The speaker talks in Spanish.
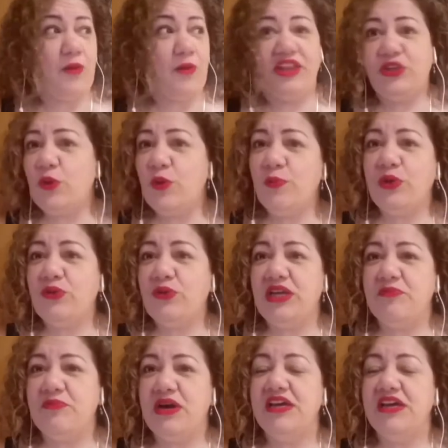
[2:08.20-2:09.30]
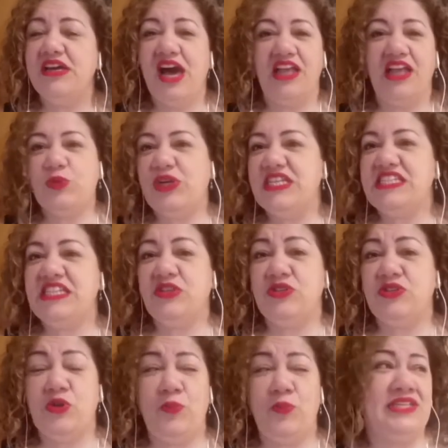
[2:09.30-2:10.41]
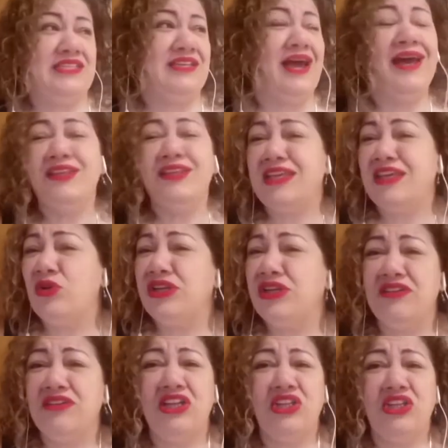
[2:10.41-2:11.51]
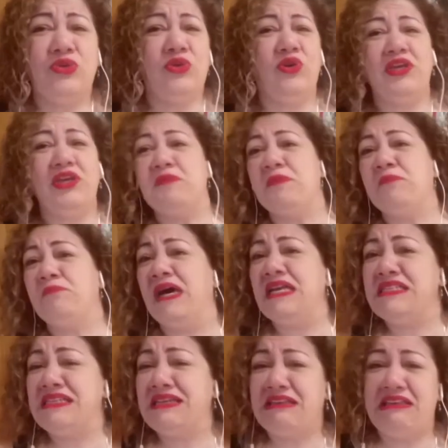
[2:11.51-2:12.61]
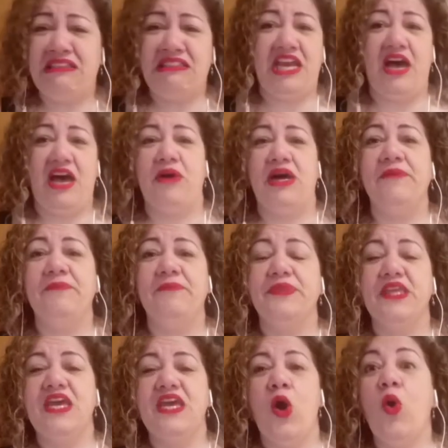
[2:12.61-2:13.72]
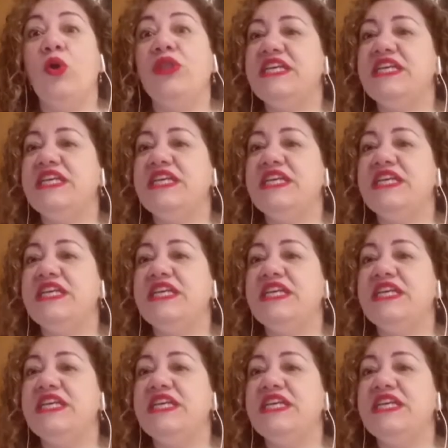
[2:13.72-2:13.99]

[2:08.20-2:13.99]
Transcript: ante un problema, ante una situación, puedes decir, ay, qué horrible todo lo que me pasa, qué drama. O